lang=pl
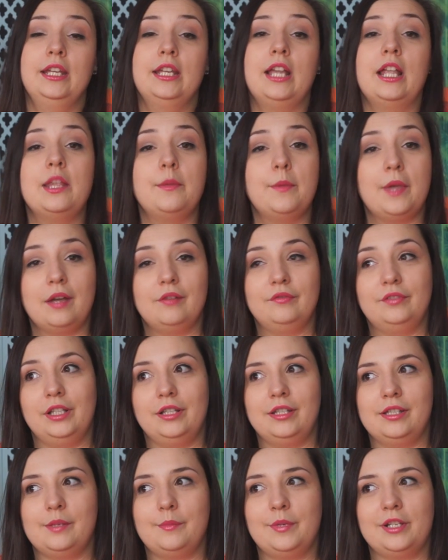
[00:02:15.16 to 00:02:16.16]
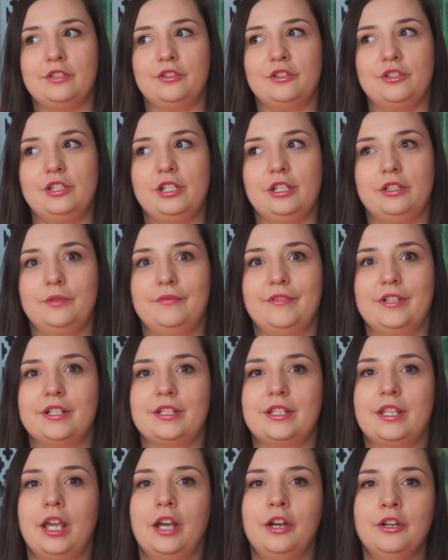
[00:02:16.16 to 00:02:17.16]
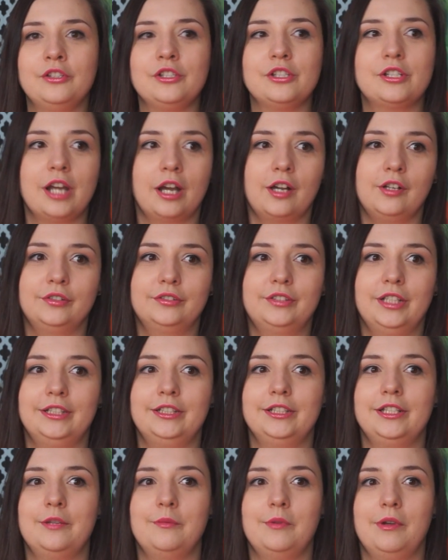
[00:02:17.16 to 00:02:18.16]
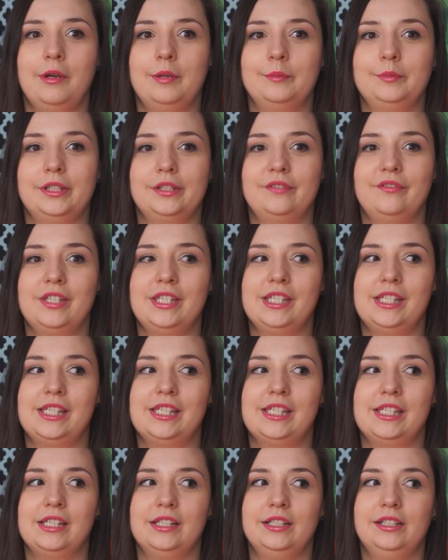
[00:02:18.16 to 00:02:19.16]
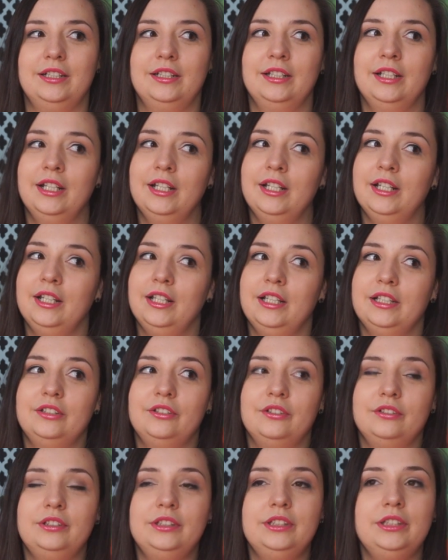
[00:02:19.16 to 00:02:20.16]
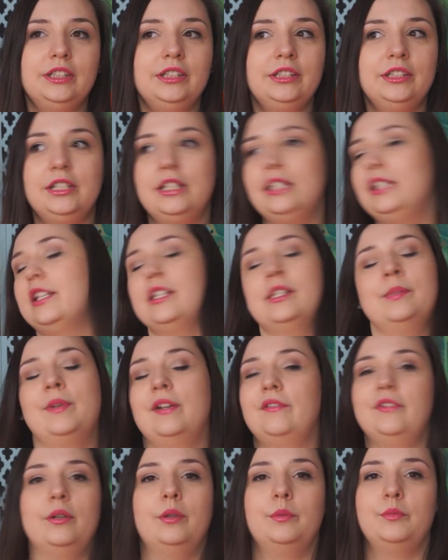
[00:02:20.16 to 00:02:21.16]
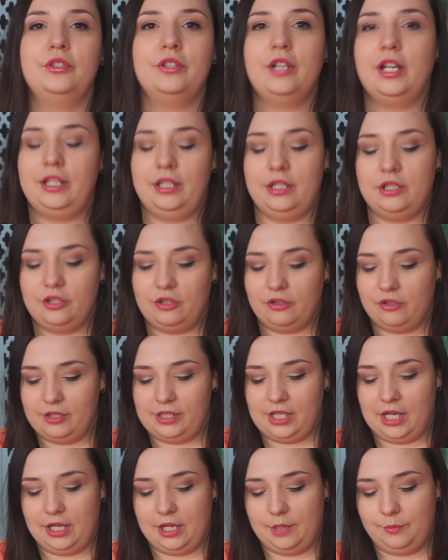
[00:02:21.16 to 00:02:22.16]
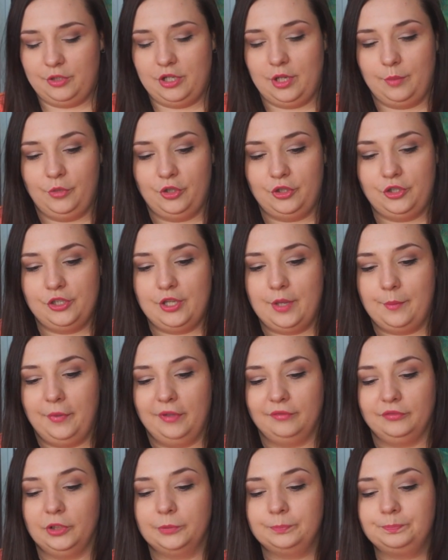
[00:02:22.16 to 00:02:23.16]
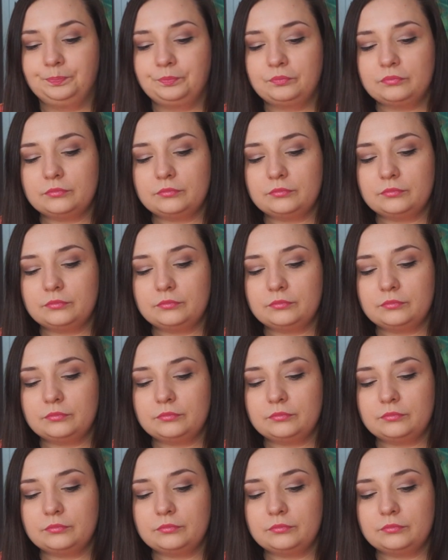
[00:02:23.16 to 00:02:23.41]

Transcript: ja nie miałam wtedy za bardzo życia towarzyskiego, niczego wtedy nie miałam, tak więc e, no nie sprawiało mi to jakiejś kolosalnej przyjemności na pewno.